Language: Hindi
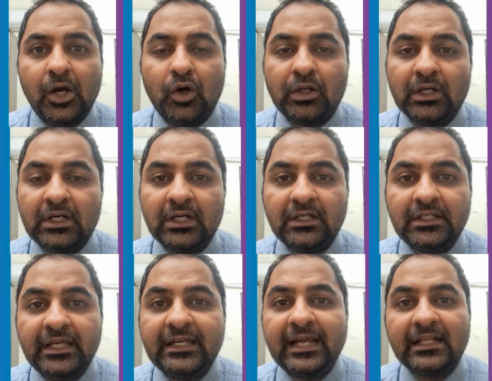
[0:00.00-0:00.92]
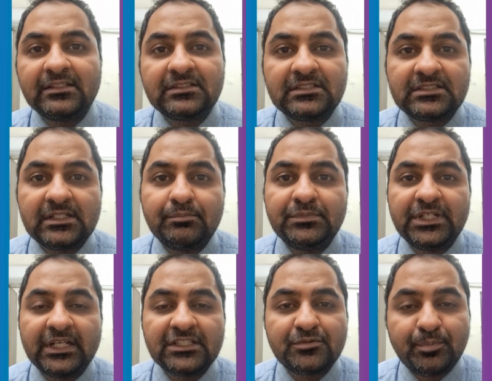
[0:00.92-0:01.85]
और अगर ये कैंसर सब
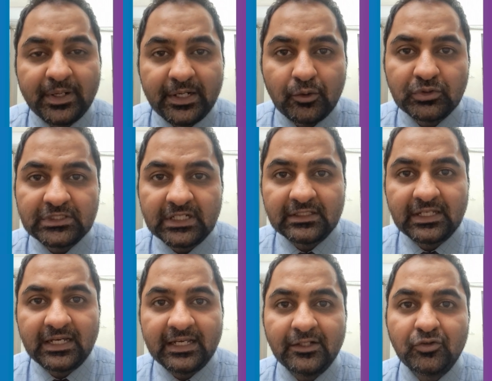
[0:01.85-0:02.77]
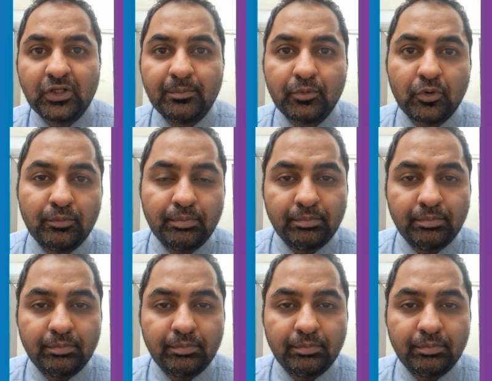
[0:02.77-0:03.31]
जगह स्प्रेड हो जाता है तो आपको